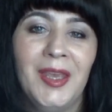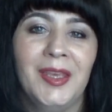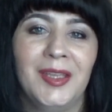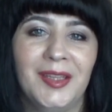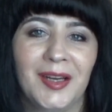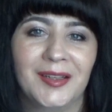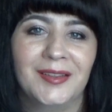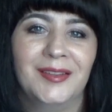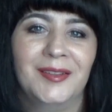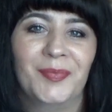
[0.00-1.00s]
Итак,
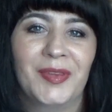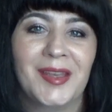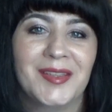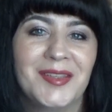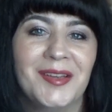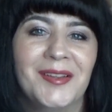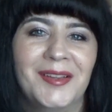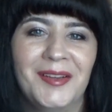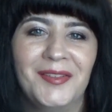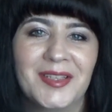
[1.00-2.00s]
э, я сделала
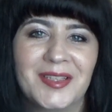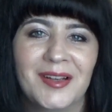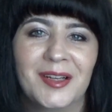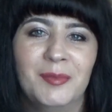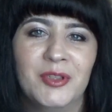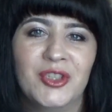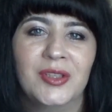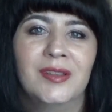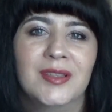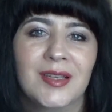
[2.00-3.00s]
для вас, как
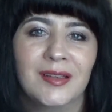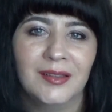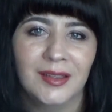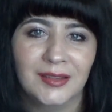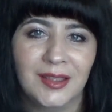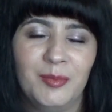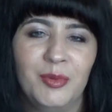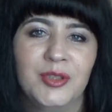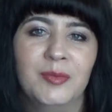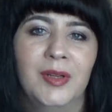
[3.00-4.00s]
обычно, закладки.
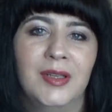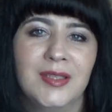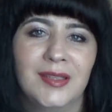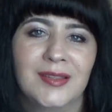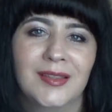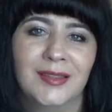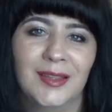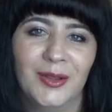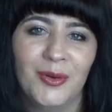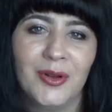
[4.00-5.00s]
Будем листать
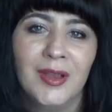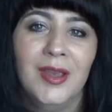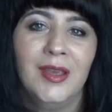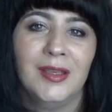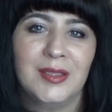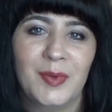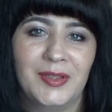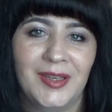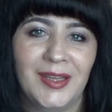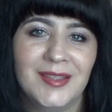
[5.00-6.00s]
каталог и
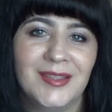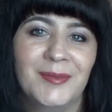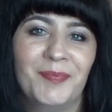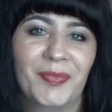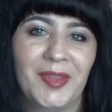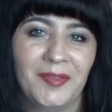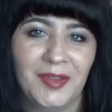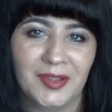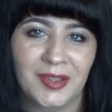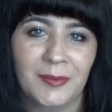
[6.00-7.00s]
смотреть э,
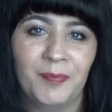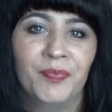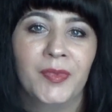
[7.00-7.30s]
новинки.